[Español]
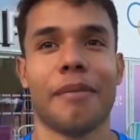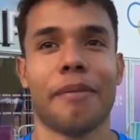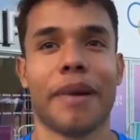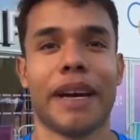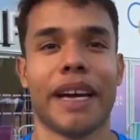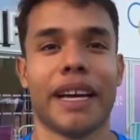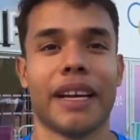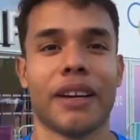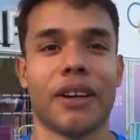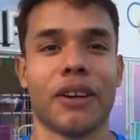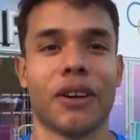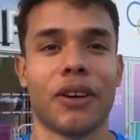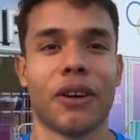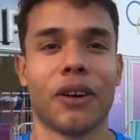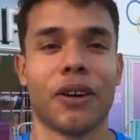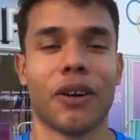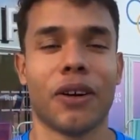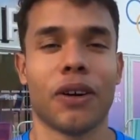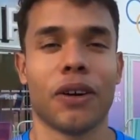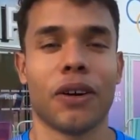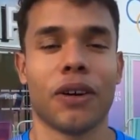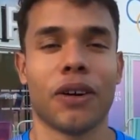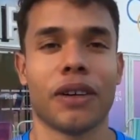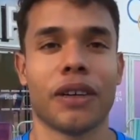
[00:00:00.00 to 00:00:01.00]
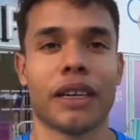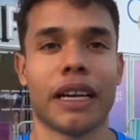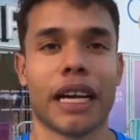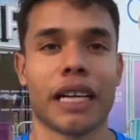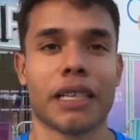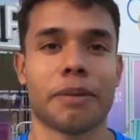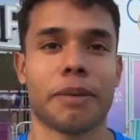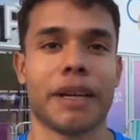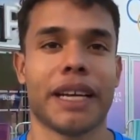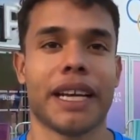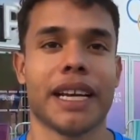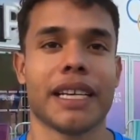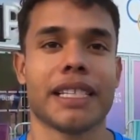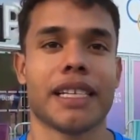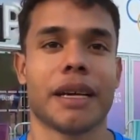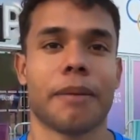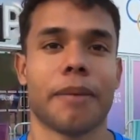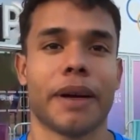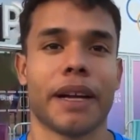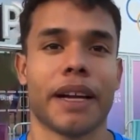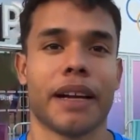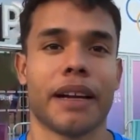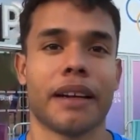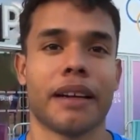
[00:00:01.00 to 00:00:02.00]
pero experiencia
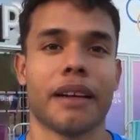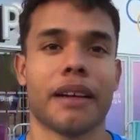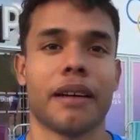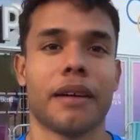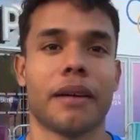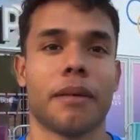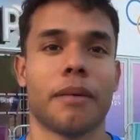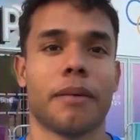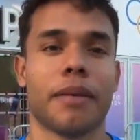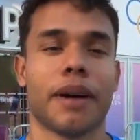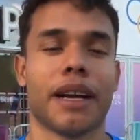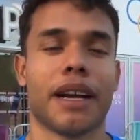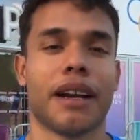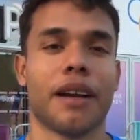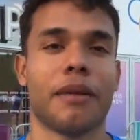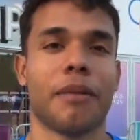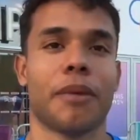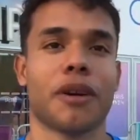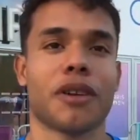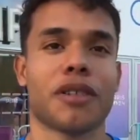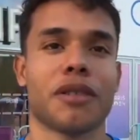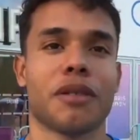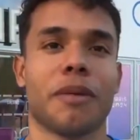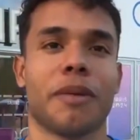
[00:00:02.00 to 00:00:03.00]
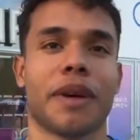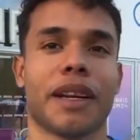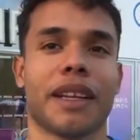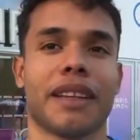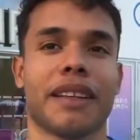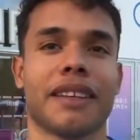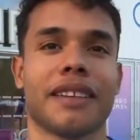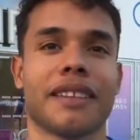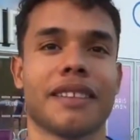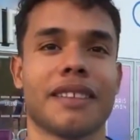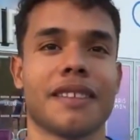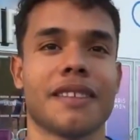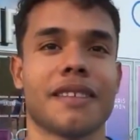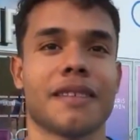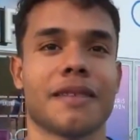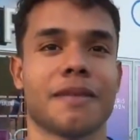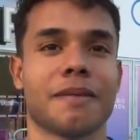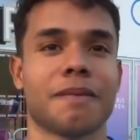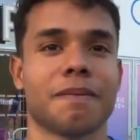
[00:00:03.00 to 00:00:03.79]
para, para los próximos partidos.